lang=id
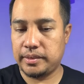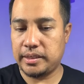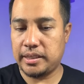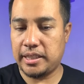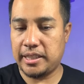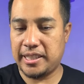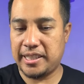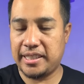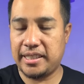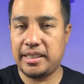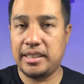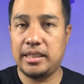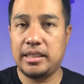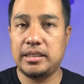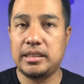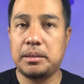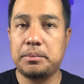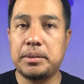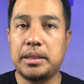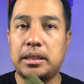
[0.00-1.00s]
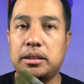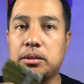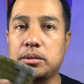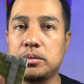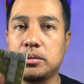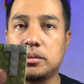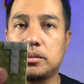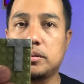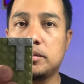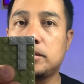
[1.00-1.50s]
nah, ini step satu.
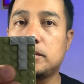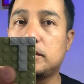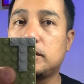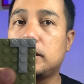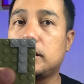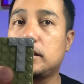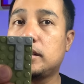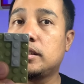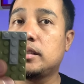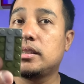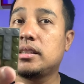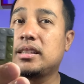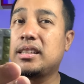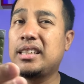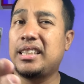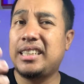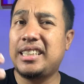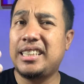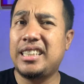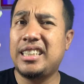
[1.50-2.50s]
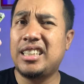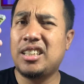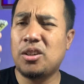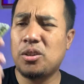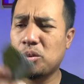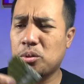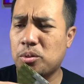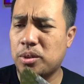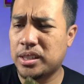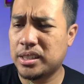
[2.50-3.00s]
ini
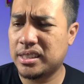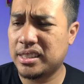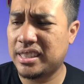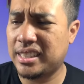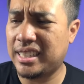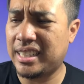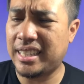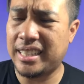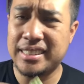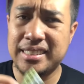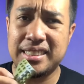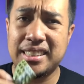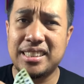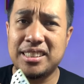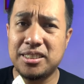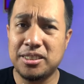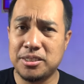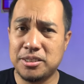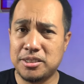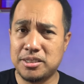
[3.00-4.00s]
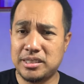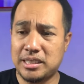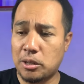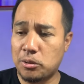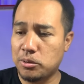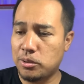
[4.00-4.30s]
Hogwarts kasih tahu tuh tahu